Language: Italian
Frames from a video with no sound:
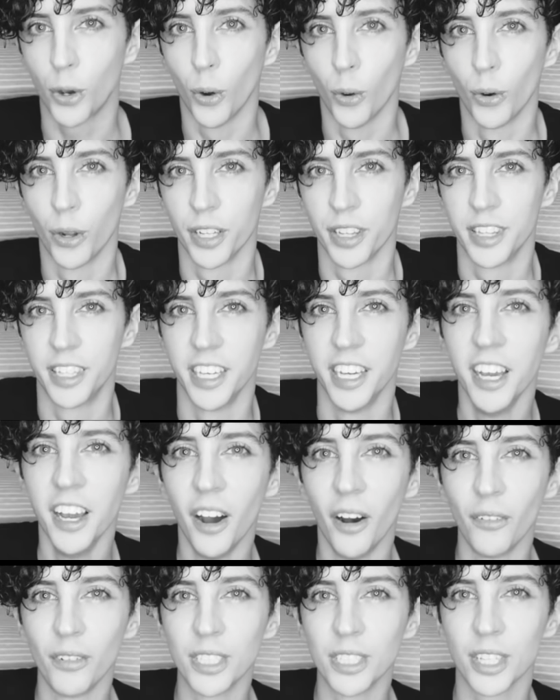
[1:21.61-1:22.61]
corti,
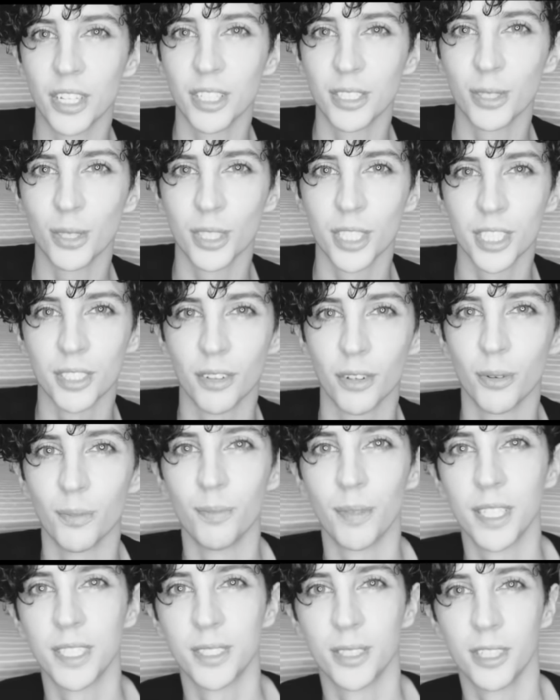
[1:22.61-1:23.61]
ho visto adesso che si vede
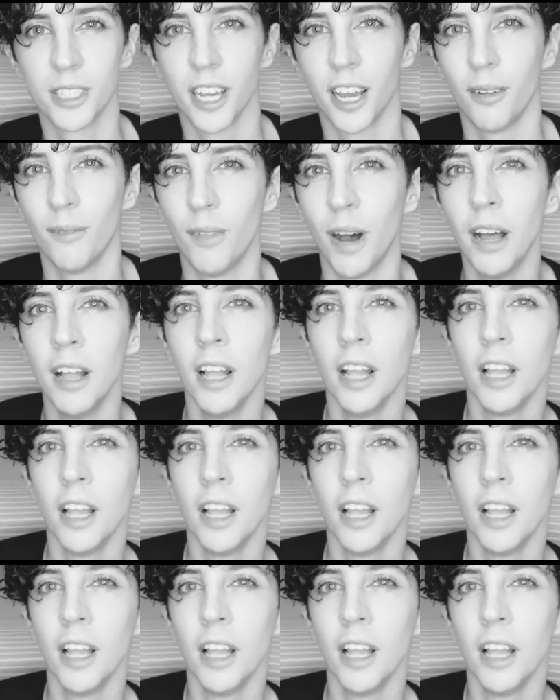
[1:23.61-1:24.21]
un pezzo di gamba.